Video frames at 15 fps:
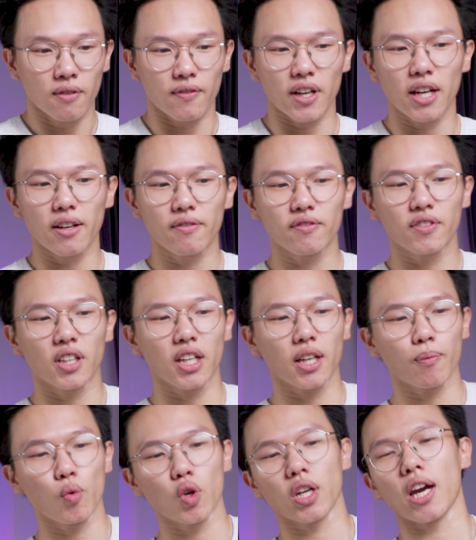và đến với
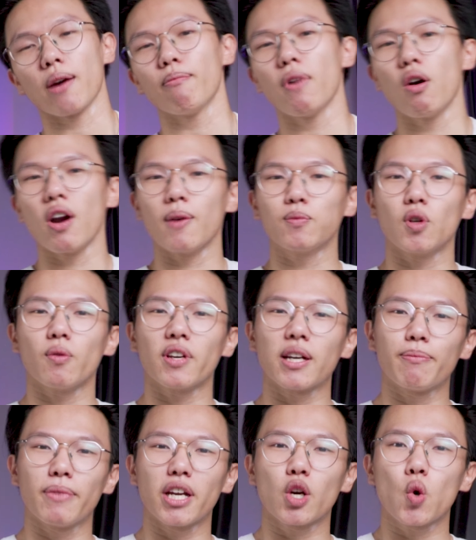một cái mẫu laptop
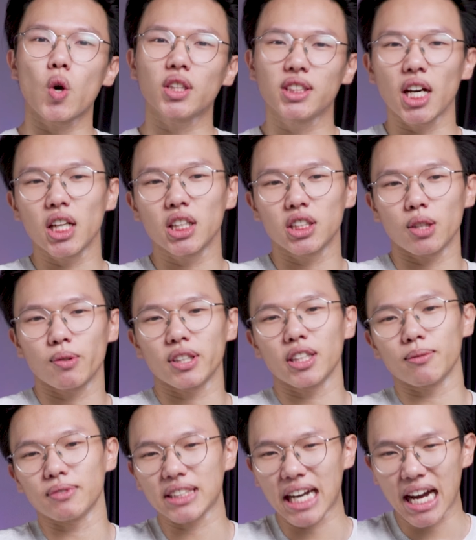gaming quốc dân trong cái
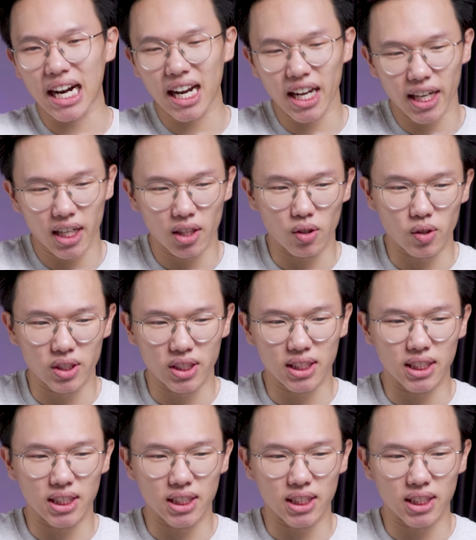tầm giá này đó